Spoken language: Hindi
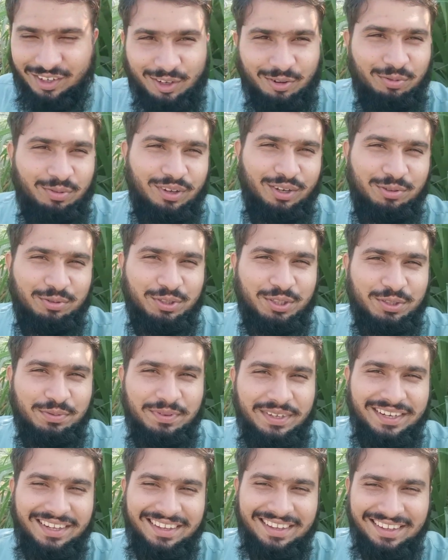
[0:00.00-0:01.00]
करूँगा कुछ
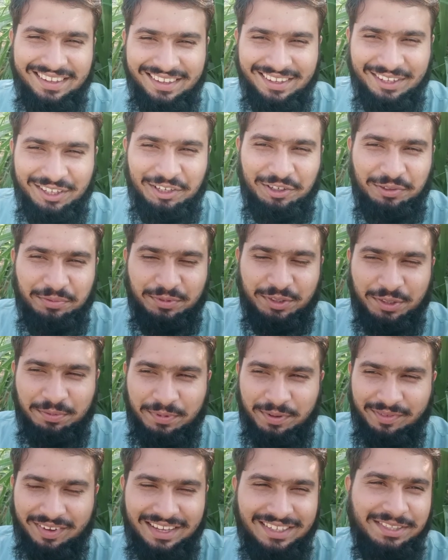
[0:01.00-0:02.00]
भी नहीं क्यों मुझ
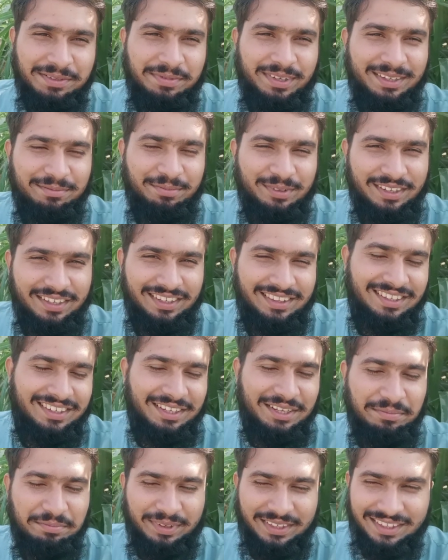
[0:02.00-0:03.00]
में वैसे भी
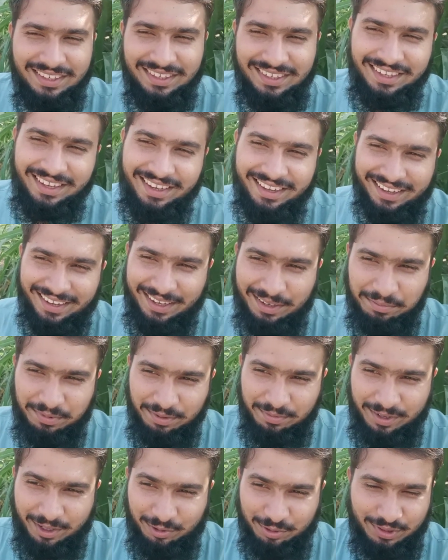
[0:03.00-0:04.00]
इतनी हिम्मत नहीं है कि अभी
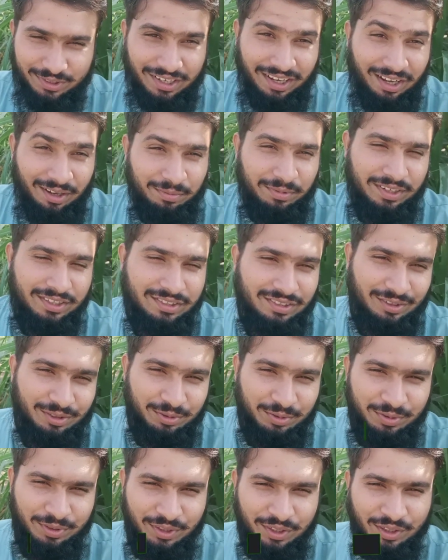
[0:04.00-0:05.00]
मैं कुछ काम कर
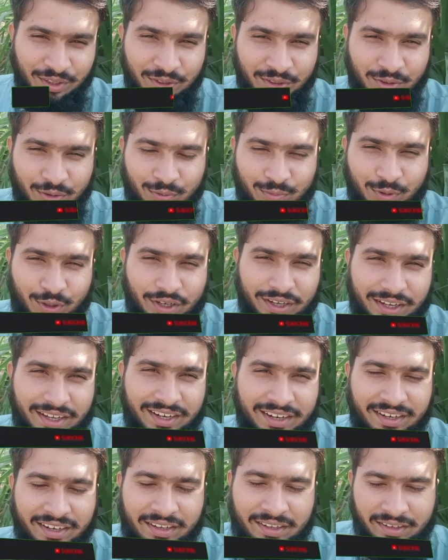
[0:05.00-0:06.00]
सकूं क्यों बुखार ने